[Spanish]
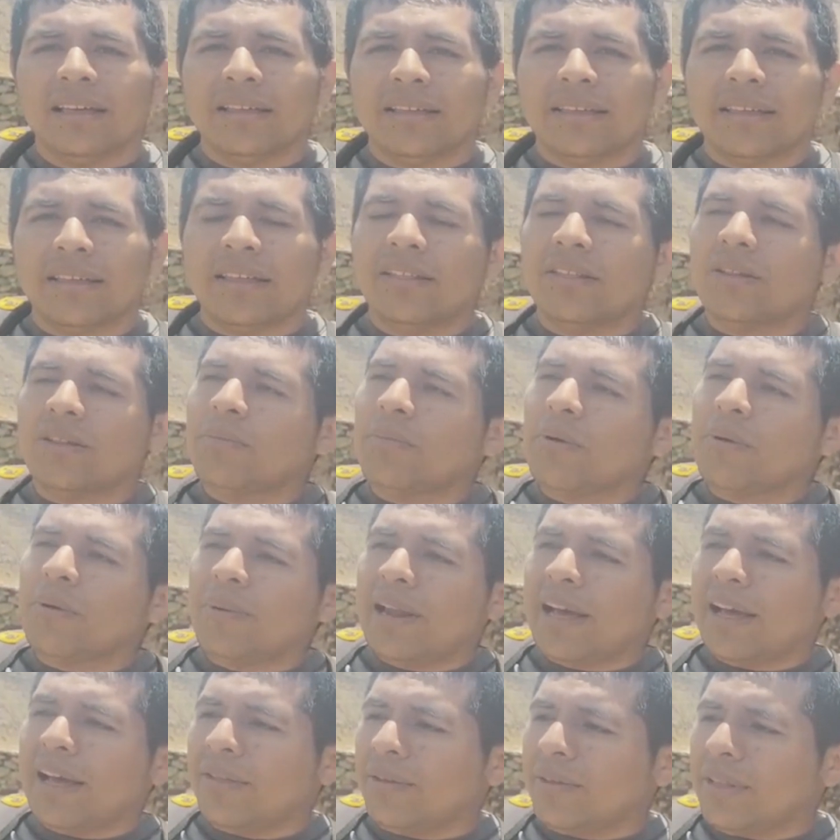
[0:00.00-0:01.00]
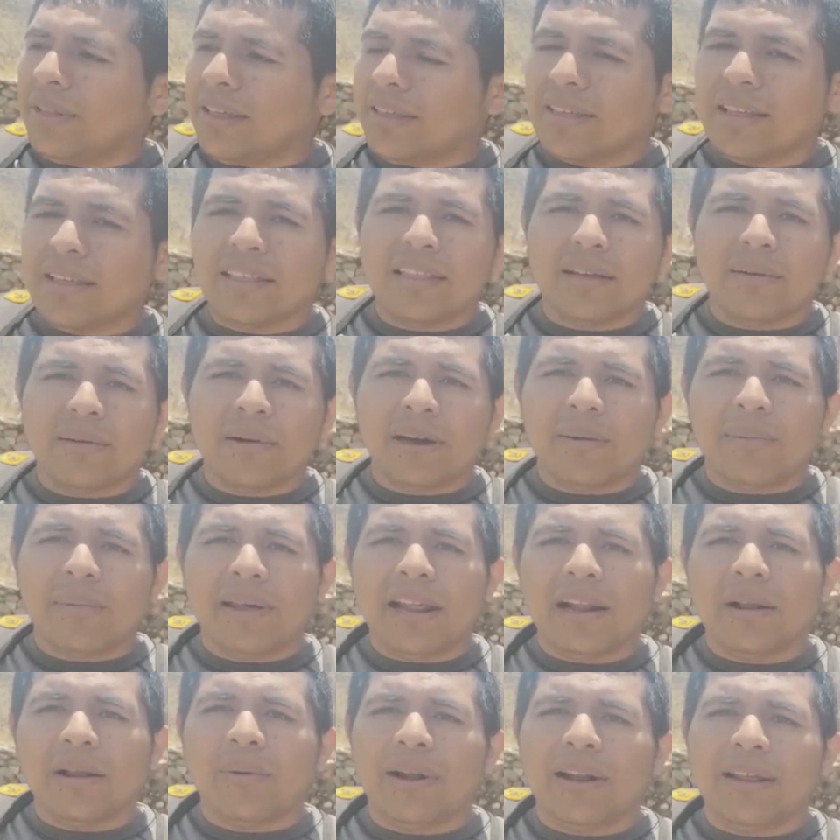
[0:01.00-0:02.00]
centro poblado de Santa
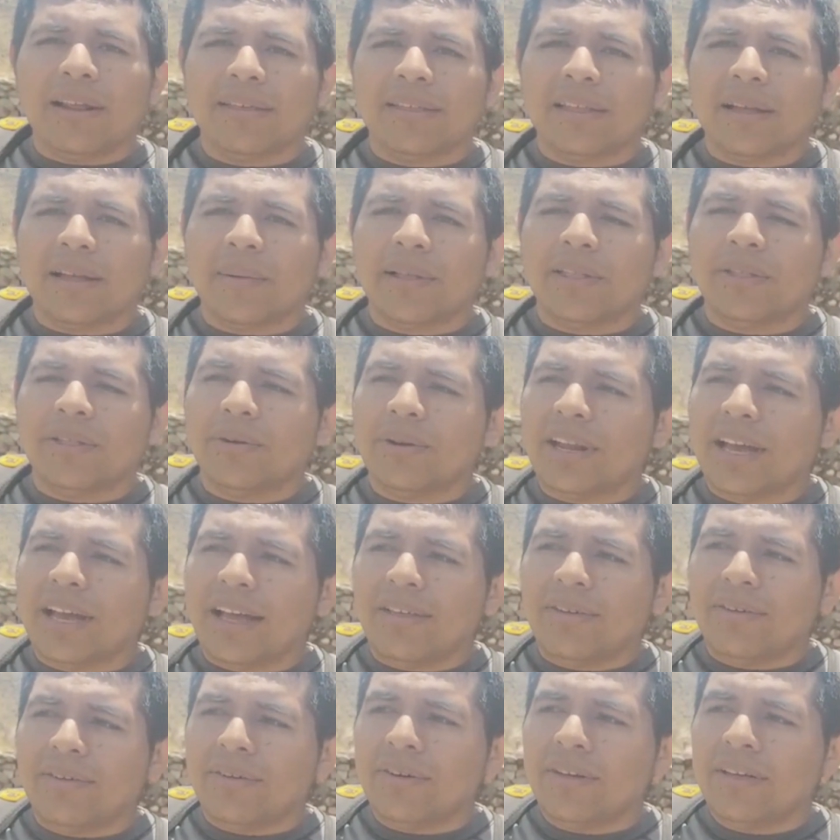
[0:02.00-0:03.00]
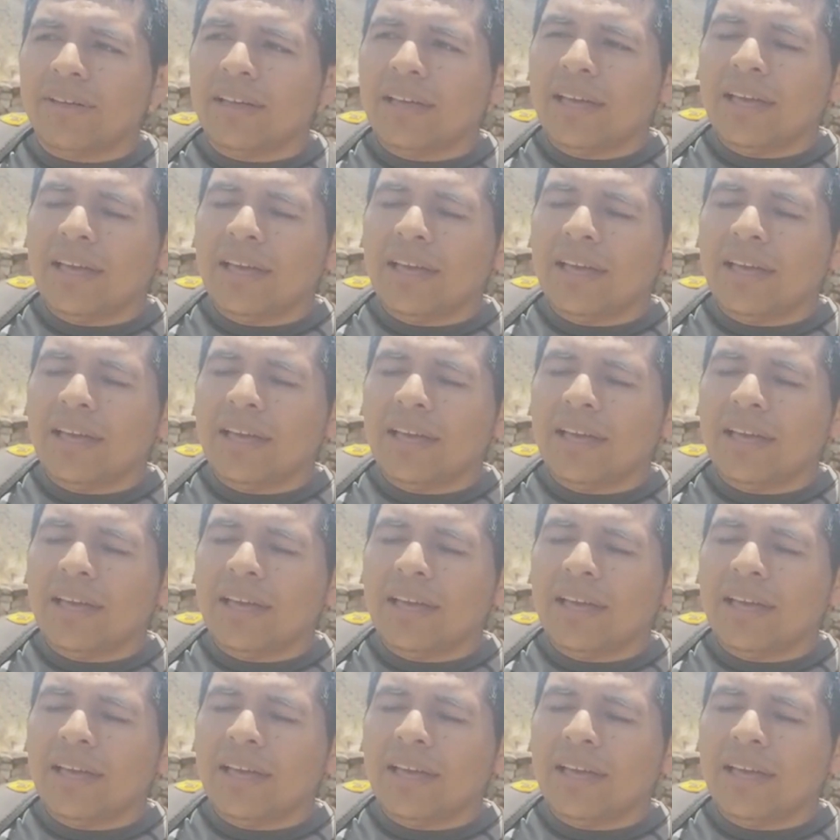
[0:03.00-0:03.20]
Bárbara, el cual está abandonado,